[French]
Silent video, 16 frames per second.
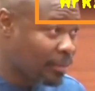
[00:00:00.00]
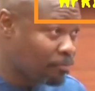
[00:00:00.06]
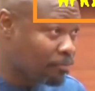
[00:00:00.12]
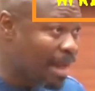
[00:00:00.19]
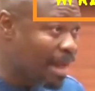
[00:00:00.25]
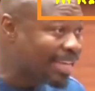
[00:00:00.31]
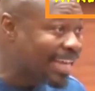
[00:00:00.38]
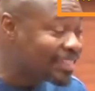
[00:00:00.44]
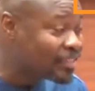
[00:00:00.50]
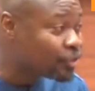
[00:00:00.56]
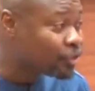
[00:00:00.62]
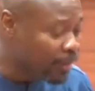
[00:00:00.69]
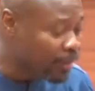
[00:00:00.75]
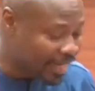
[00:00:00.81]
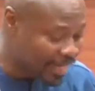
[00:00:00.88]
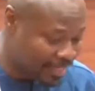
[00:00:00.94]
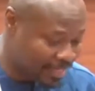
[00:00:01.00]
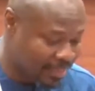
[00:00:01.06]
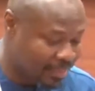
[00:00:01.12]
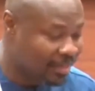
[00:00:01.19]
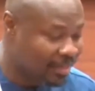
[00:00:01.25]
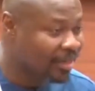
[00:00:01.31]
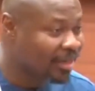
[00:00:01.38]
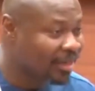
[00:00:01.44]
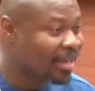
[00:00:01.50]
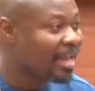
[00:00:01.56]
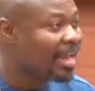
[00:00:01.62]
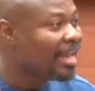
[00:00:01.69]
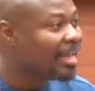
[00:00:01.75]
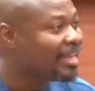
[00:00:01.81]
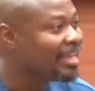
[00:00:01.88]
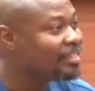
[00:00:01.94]
Ma question est,
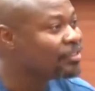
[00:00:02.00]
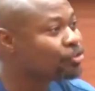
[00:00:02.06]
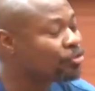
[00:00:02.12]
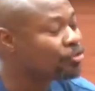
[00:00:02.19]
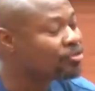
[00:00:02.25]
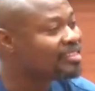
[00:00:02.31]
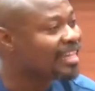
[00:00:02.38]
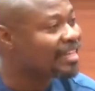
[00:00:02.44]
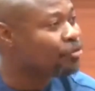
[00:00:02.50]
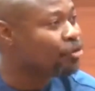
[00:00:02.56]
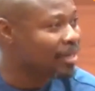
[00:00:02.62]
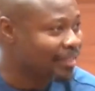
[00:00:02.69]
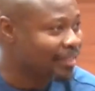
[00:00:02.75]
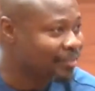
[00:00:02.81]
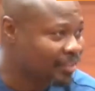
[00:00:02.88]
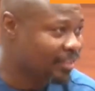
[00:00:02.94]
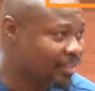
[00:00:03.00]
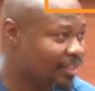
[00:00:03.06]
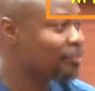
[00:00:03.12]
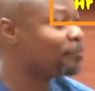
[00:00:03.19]
qui sont ces donateurs